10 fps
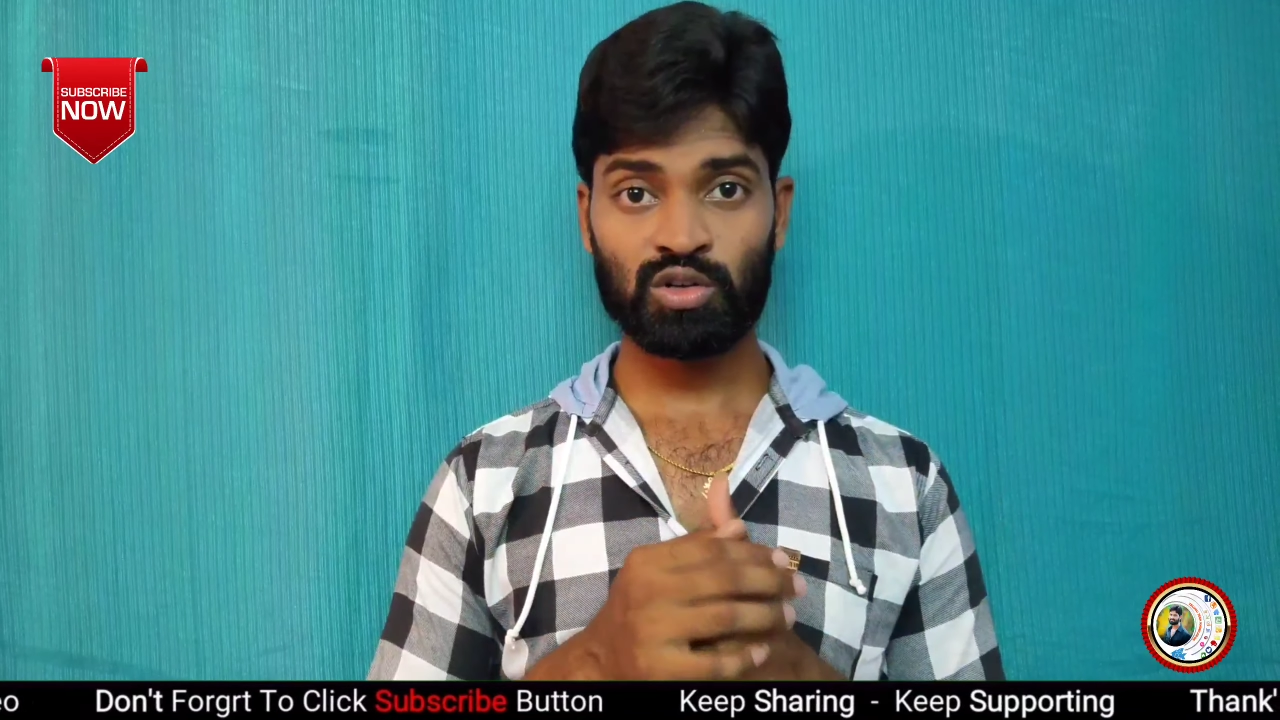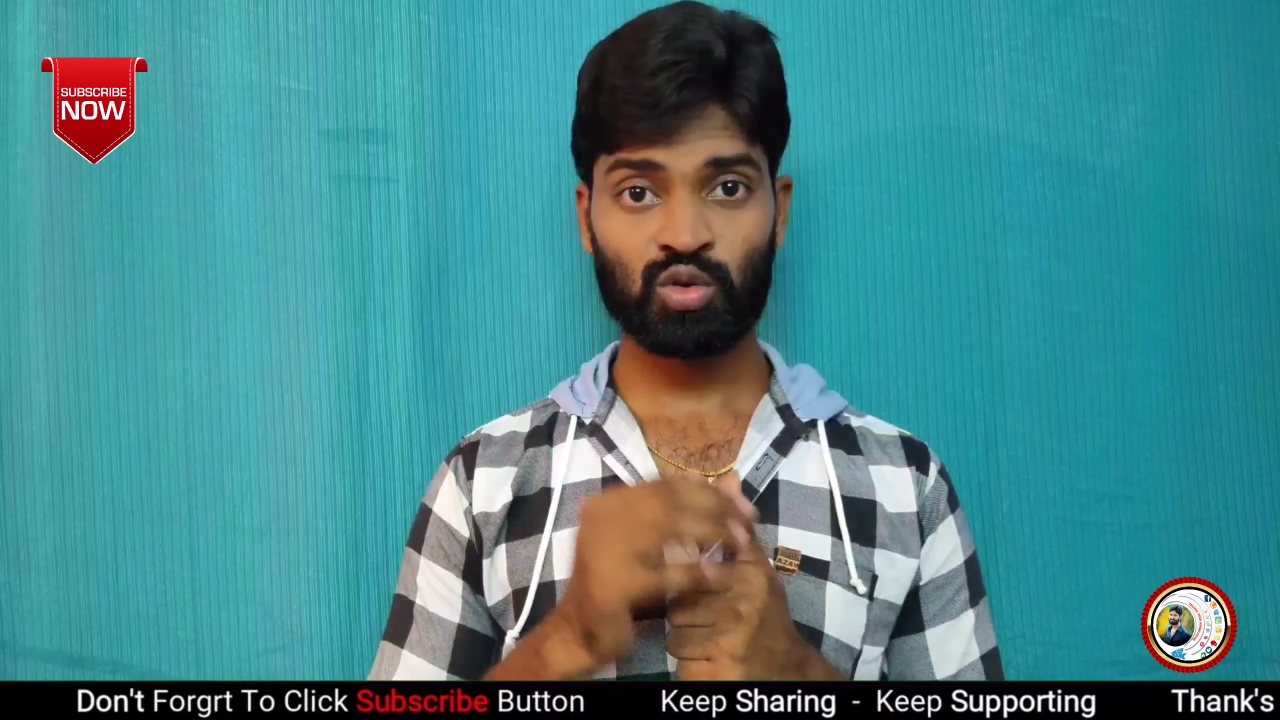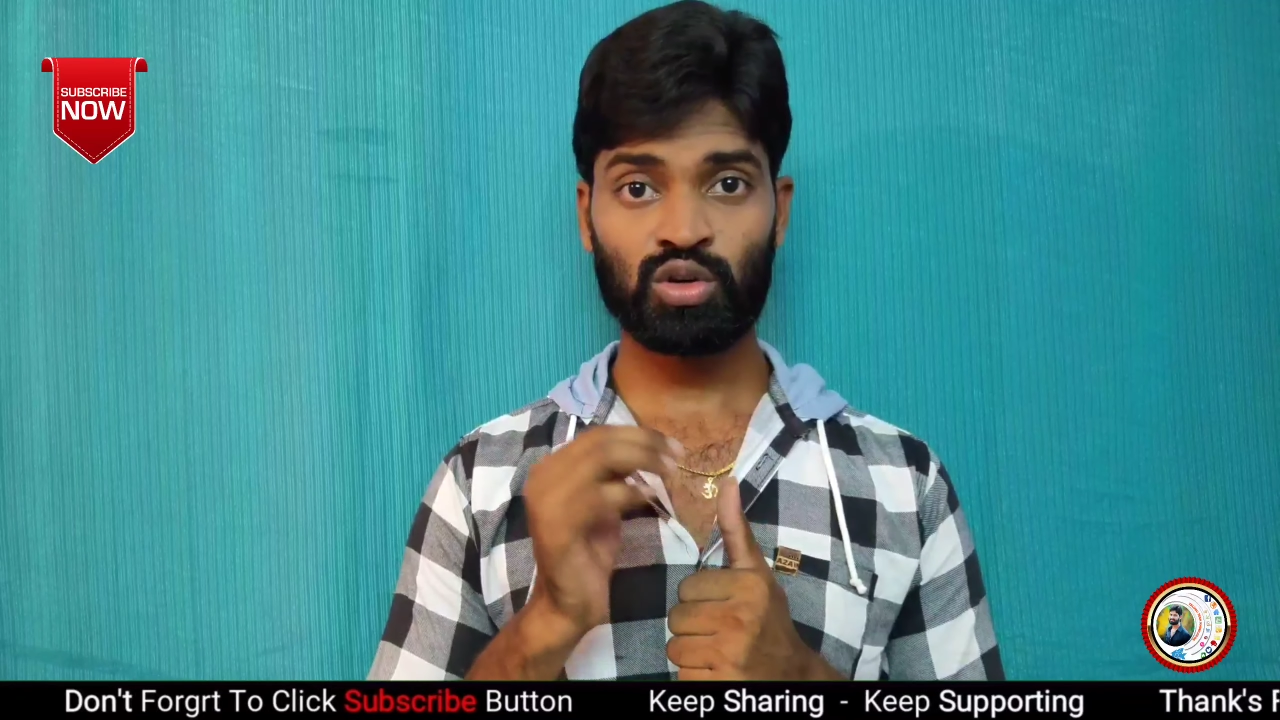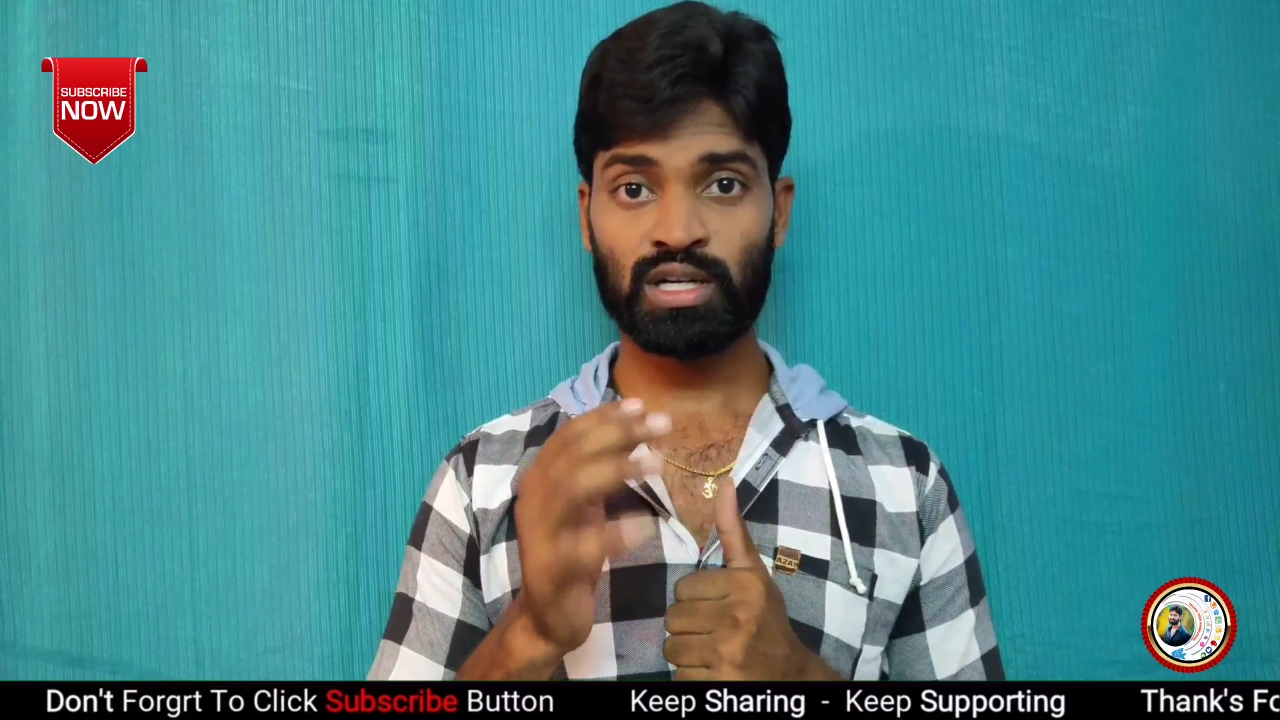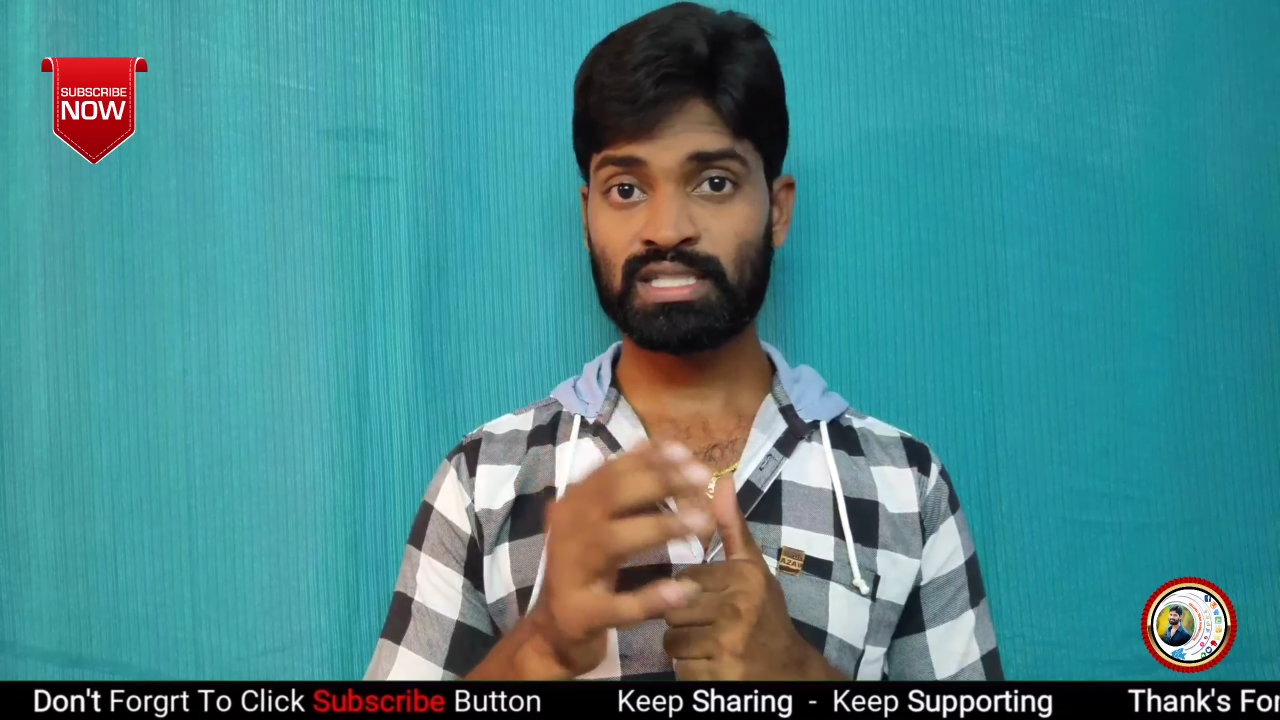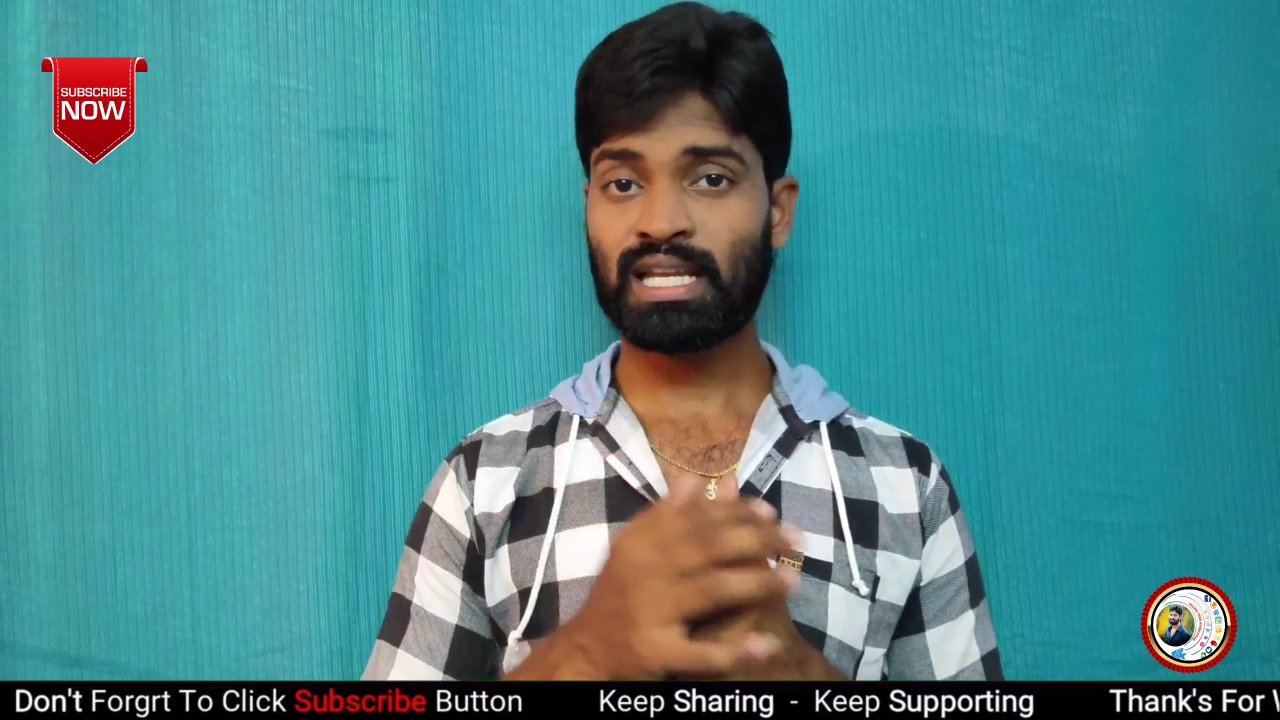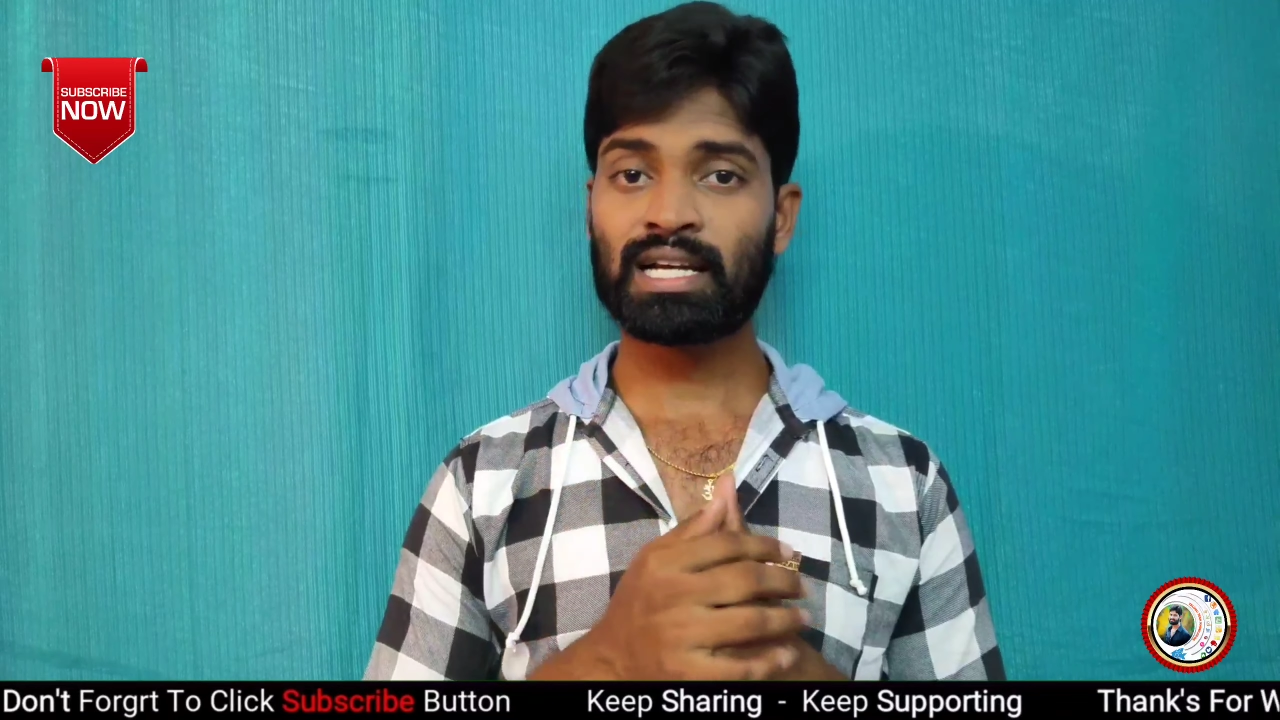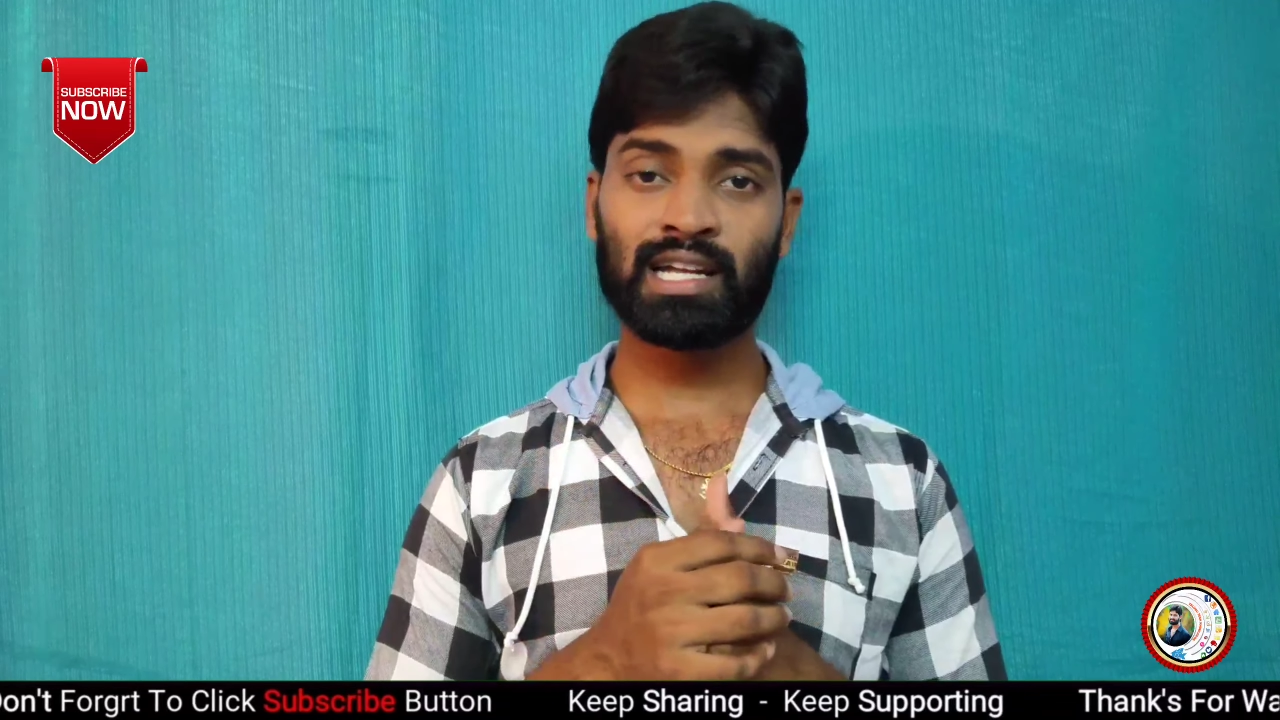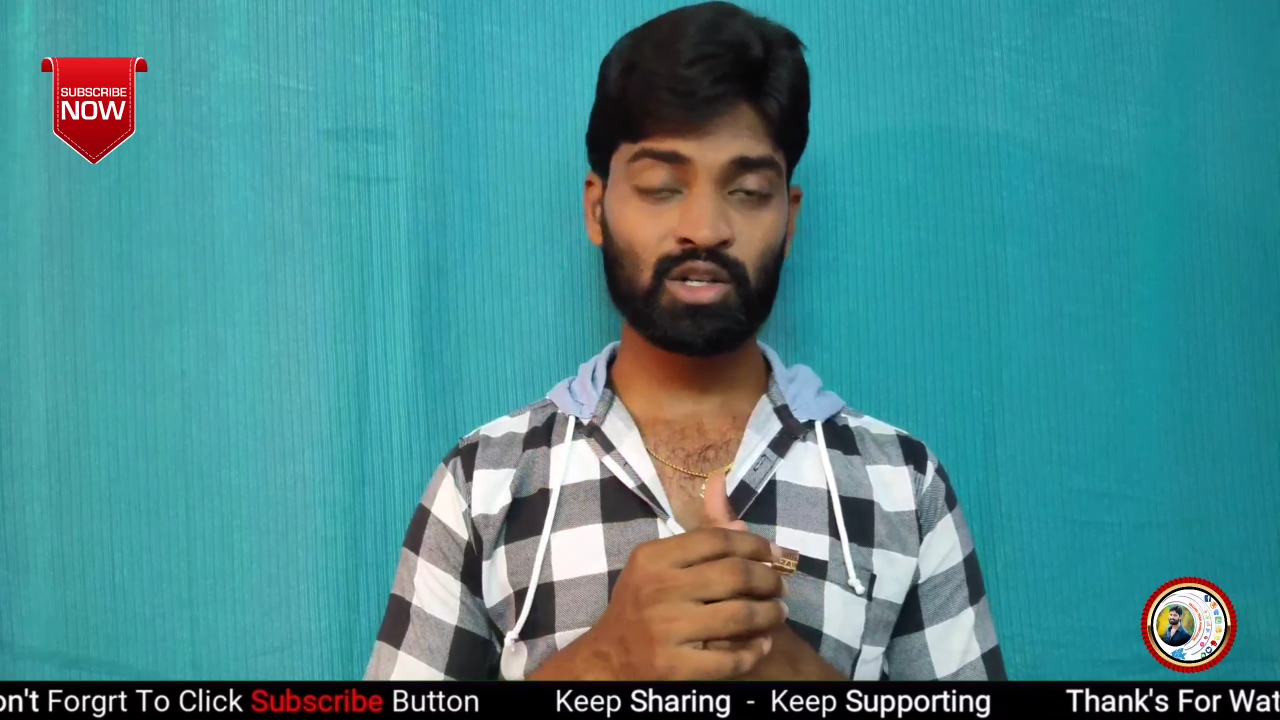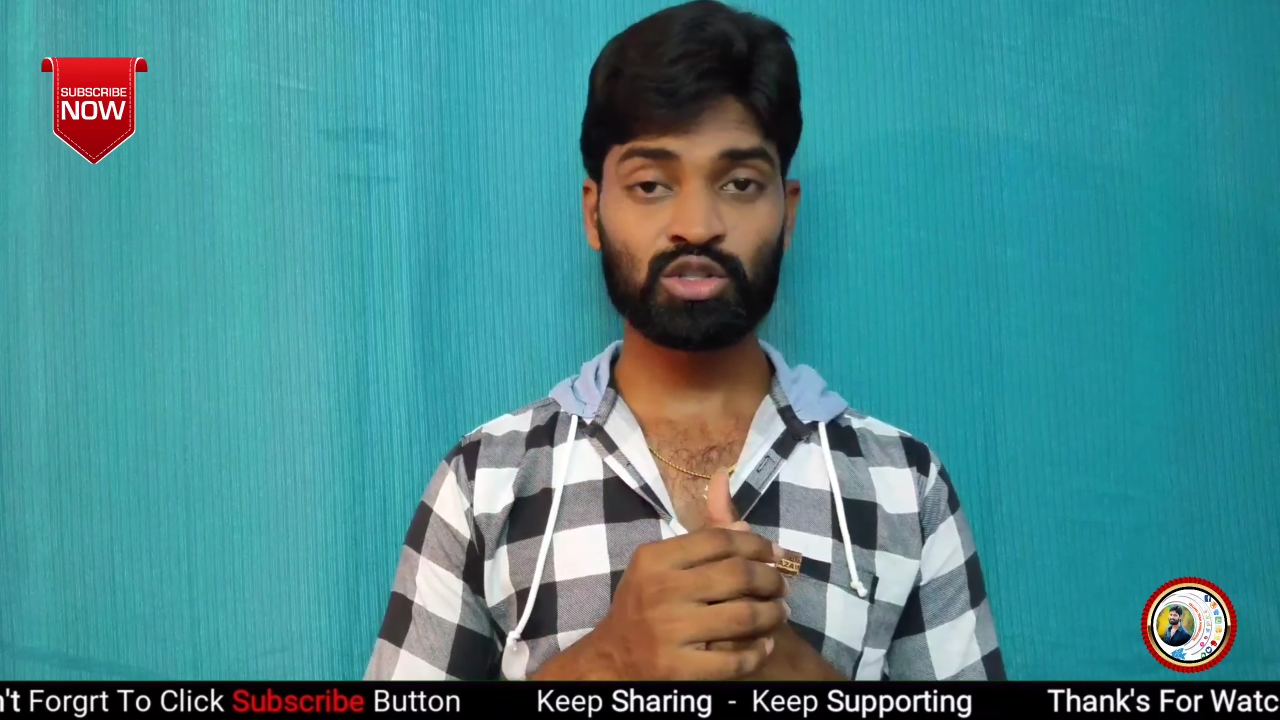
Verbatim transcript: కొన్ని సెలెక్టర్